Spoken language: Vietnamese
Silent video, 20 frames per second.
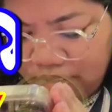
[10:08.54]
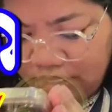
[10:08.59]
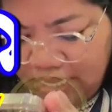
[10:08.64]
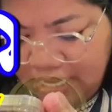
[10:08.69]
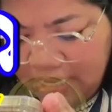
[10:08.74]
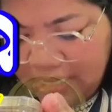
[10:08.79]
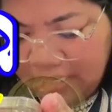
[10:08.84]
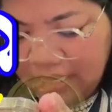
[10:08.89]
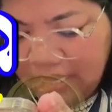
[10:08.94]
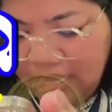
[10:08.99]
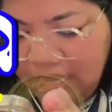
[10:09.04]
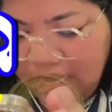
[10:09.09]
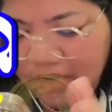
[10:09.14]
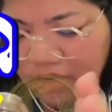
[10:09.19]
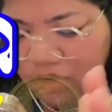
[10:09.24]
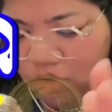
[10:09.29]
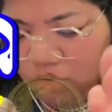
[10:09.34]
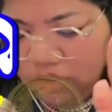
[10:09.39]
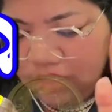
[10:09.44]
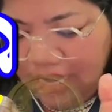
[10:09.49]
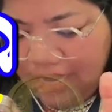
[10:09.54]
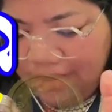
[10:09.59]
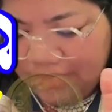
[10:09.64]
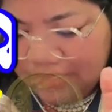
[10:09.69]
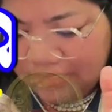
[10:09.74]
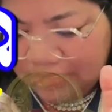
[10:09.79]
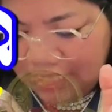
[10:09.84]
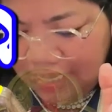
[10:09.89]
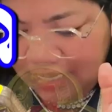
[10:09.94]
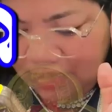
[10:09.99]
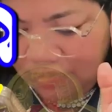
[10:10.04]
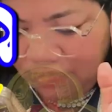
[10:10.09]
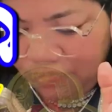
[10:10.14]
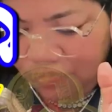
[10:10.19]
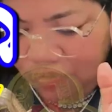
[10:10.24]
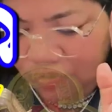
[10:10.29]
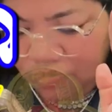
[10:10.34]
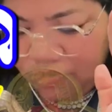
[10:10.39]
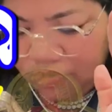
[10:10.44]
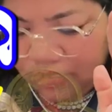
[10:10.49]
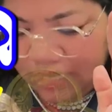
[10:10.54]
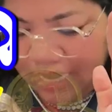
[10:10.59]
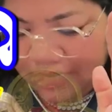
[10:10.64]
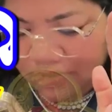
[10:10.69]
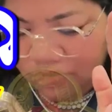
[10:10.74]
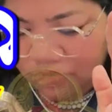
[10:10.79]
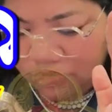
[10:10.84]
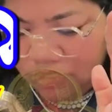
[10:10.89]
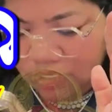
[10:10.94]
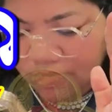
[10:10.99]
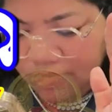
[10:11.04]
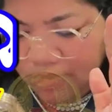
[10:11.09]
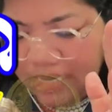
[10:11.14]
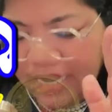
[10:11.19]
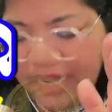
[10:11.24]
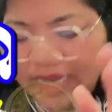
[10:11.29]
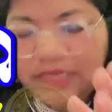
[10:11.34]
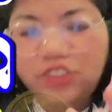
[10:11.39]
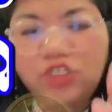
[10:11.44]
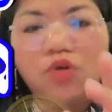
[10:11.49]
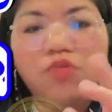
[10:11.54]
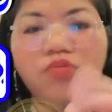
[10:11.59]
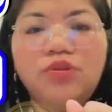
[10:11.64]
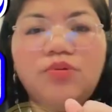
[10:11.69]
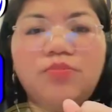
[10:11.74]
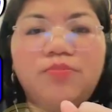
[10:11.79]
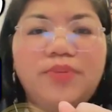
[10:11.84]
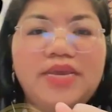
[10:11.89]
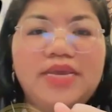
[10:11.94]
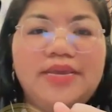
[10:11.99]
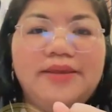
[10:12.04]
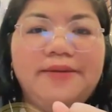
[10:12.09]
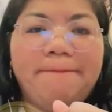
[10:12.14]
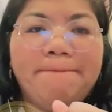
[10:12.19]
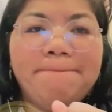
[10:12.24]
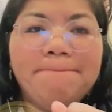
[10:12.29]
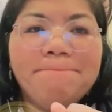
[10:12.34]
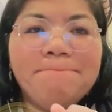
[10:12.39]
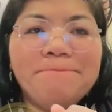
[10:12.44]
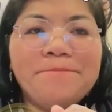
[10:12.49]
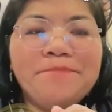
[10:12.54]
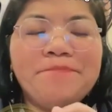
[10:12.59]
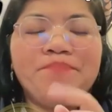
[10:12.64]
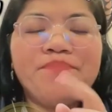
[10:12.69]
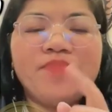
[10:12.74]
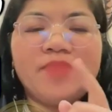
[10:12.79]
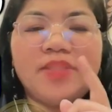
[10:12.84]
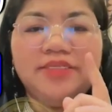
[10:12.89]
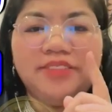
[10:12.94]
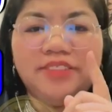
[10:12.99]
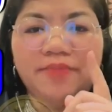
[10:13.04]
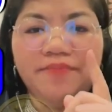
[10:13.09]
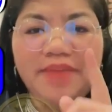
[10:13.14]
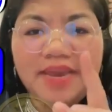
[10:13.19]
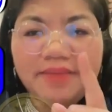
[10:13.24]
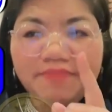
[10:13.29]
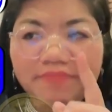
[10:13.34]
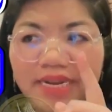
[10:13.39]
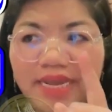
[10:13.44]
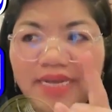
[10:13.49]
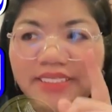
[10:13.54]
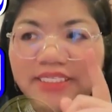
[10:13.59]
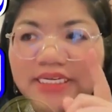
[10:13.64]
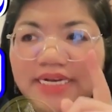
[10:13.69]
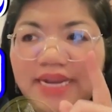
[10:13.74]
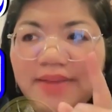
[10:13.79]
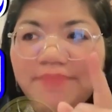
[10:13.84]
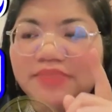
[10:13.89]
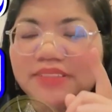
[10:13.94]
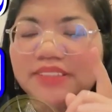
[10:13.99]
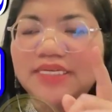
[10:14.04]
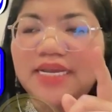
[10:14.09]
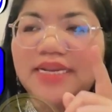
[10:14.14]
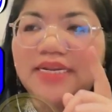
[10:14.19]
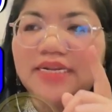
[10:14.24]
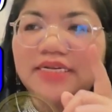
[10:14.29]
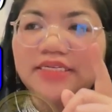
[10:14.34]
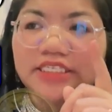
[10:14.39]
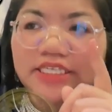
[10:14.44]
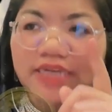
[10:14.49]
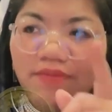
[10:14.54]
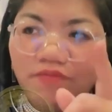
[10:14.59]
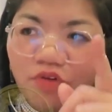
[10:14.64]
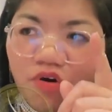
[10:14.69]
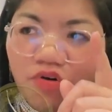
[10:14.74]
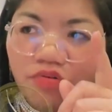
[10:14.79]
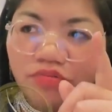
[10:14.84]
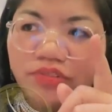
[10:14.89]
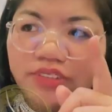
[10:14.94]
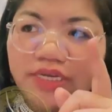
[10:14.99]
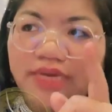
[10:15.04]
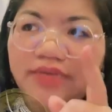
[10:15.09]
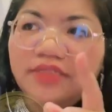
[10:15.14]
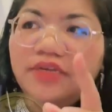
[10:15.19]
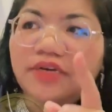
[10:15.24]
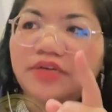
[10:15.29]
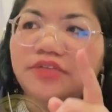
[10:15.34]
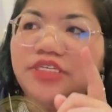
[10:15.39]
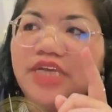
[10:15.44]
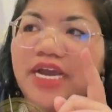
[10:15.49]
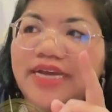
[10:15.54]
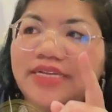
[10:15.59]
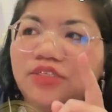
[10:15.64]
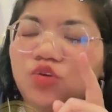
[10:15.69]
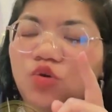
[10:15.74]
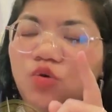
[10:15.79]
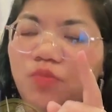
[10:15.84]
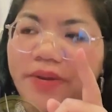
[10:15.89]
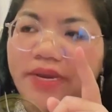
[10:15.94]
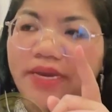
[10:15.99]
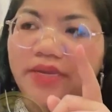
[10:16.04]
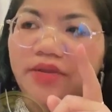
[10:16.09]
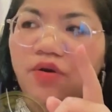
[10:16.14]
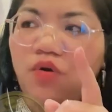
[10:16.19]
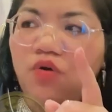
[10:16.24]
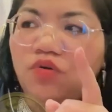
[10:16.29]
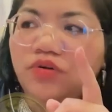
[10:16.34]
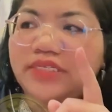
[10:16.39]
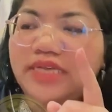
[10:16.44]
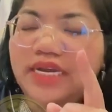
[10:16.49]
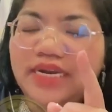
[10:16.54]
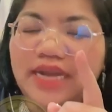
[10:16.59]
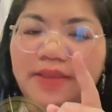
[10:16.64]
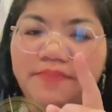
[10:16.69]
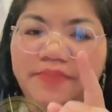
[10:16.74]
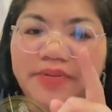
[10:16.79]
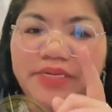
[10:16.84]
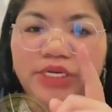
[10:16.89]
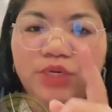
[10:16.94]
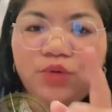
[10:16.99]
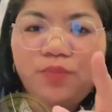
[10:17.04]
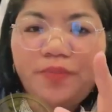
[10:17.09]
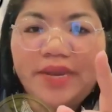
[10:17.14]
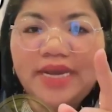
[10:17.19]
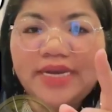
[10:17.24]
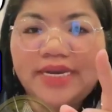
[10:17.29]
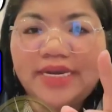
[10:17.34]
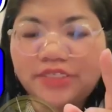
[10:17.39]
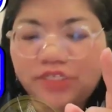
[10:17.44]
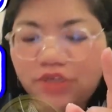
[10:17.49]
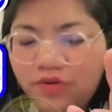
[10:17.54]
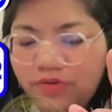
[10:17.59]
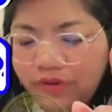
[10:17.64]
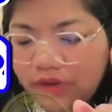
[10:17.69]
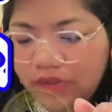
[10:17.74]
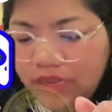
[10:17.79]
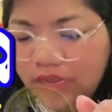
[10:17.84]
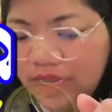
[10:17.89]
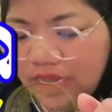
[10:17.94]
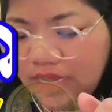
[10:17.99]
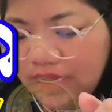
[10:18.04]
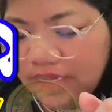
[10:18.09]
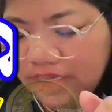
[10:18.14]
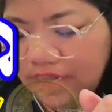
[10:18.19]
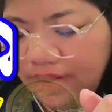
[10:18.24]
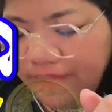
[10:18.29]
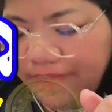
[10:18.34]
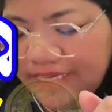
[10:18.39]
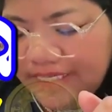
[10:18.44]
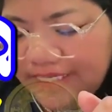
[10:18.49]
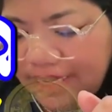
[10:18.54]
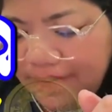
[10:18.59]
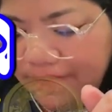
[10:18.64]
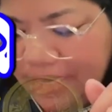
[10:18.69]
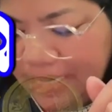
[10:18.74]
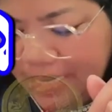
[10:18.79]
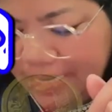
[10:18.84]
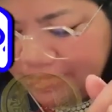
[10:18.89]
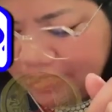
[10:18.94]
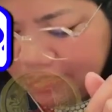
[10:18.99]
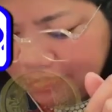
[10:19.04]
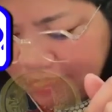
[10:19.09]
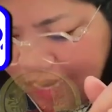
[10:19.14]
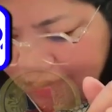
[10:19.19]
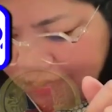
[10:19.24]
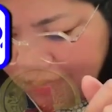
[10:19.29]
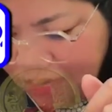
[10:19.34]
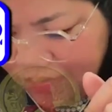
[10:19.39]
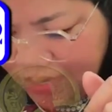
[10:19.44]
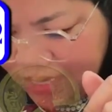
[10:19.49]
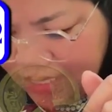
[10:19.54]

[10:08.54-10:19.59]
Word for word: anh nè lục ta mà xanh đường vô carosi mày đây trong từng pì sầm mét nè năm mà xanh đường năm vô trai thời cha châu pê hộ sang đây bị chịu bẹt cắt chồng là bây trai miên liệp sầm nàng mà